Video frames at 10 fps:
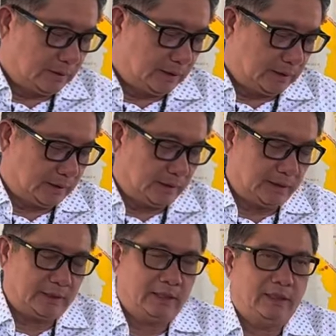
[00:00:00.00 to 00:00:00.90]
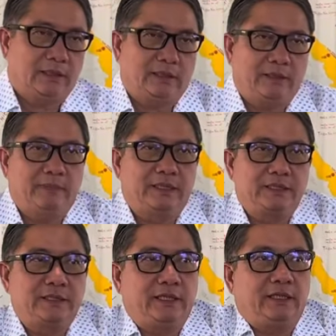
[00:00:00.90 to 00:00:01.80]
à, để bình
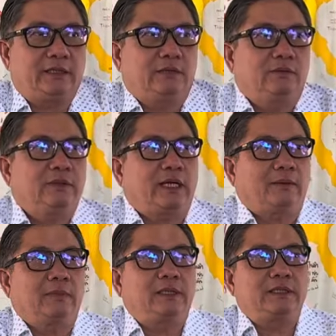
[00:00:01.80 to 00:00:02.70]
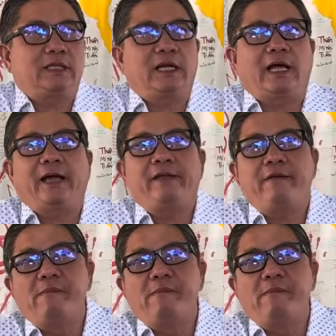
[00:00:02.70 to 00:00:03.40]
trị cái núi Thanh Bình trở lại